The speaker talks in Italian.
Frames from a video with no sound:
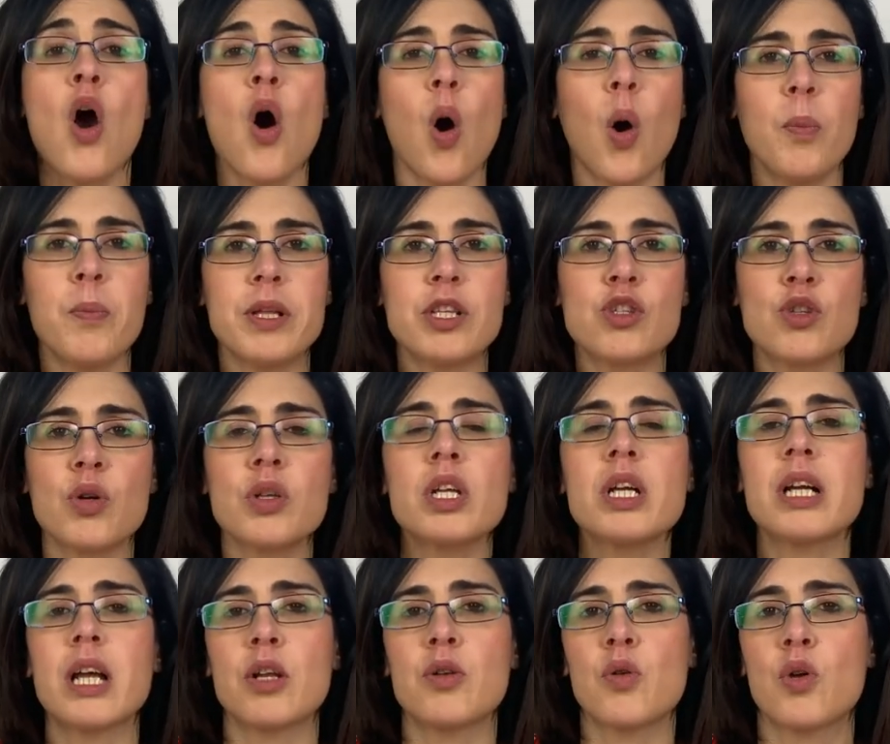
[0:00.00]
Obiezioni
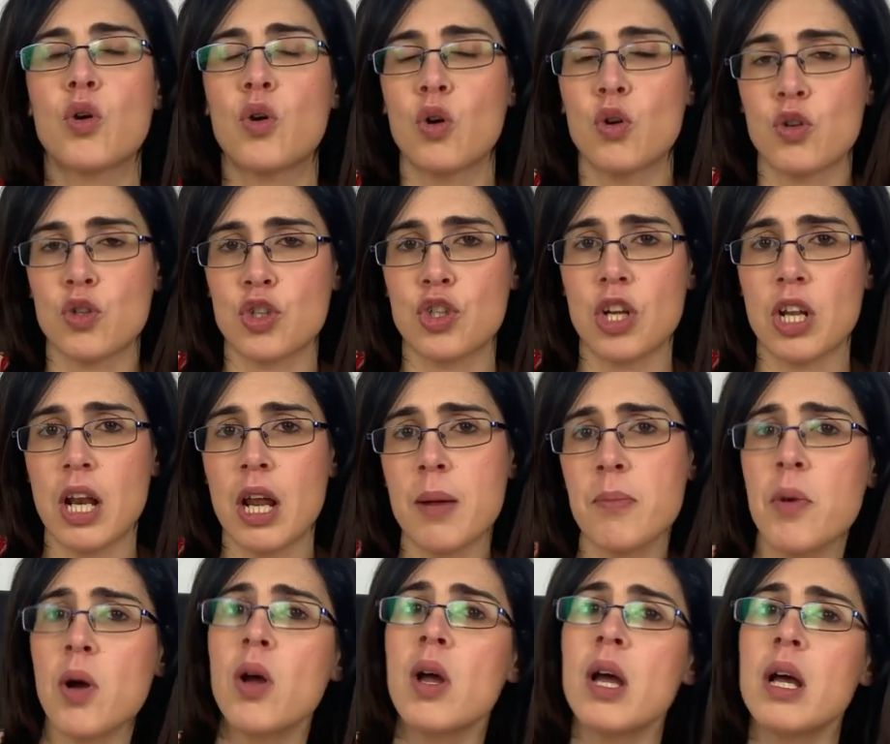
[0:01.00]
che noi
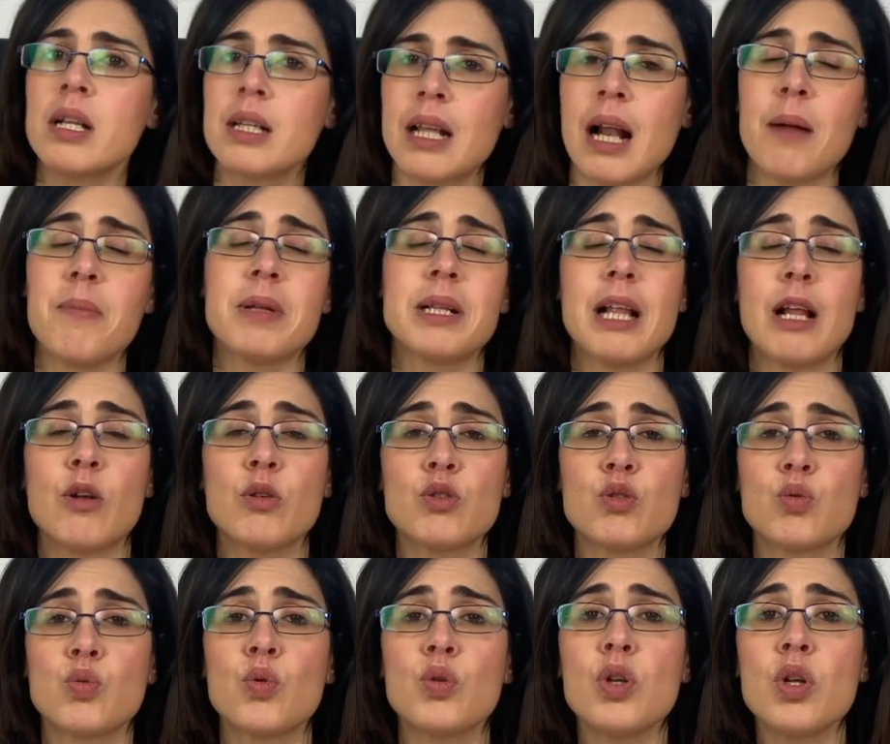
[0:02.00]
conosceremo tramite lo
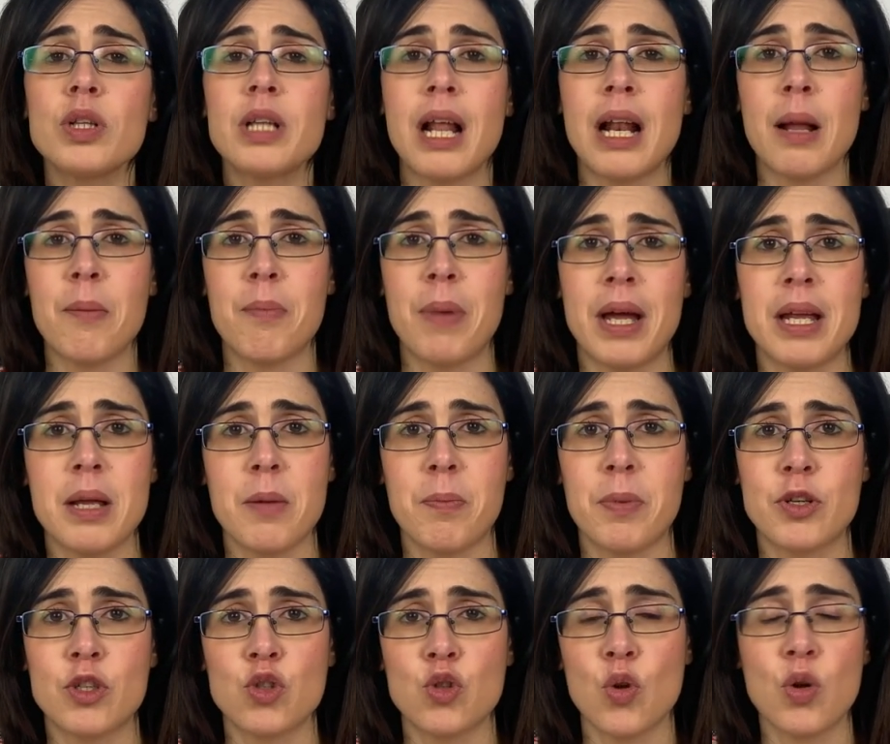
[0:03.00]
studio della buyer
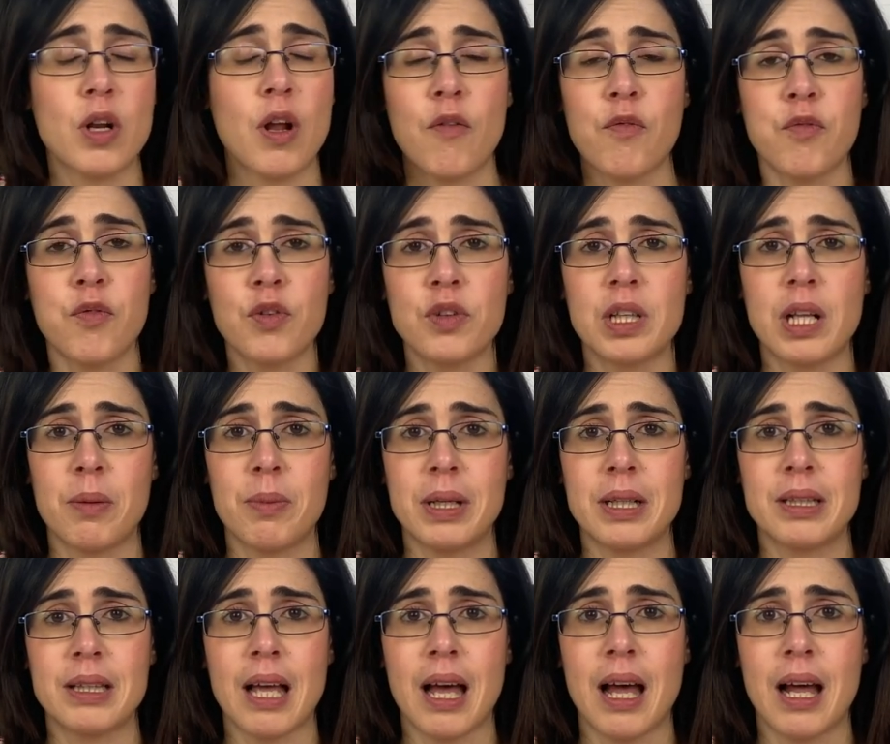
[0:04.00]
persona,
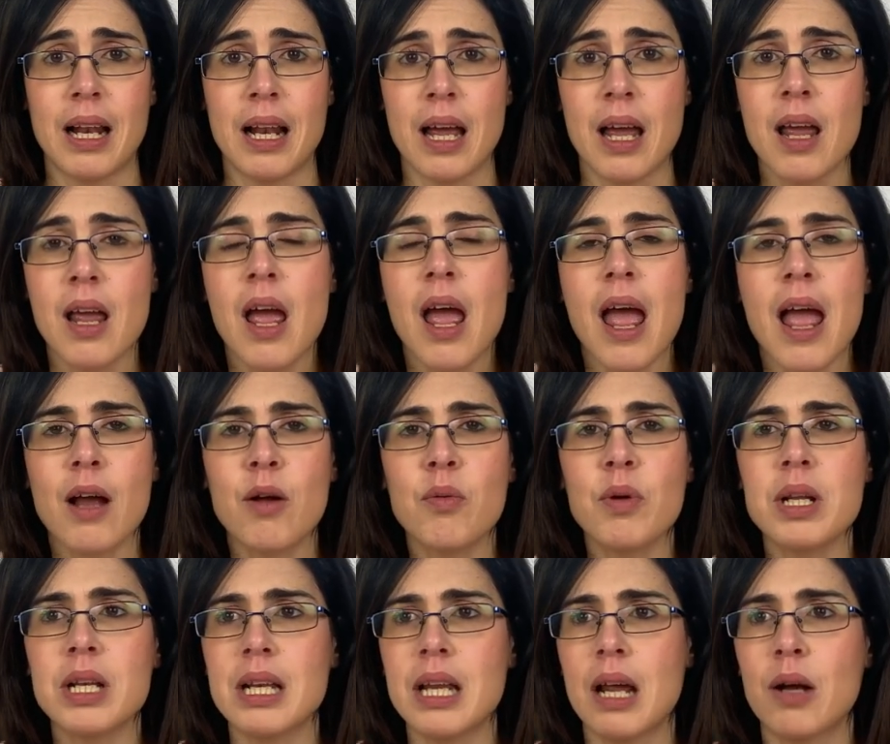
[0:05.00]
fondamentale. E
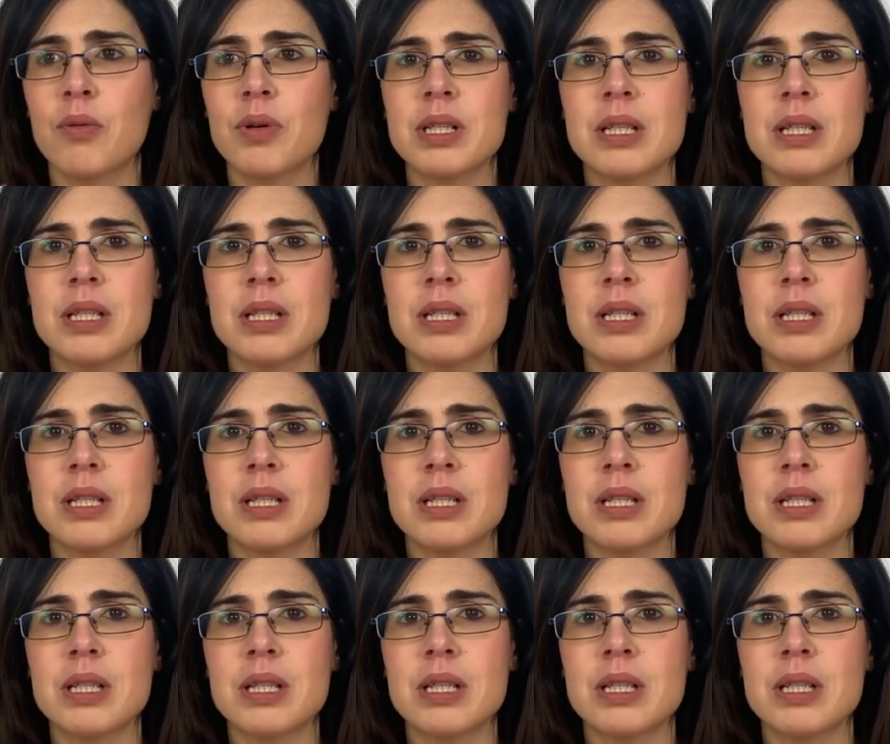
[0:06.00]
quindi a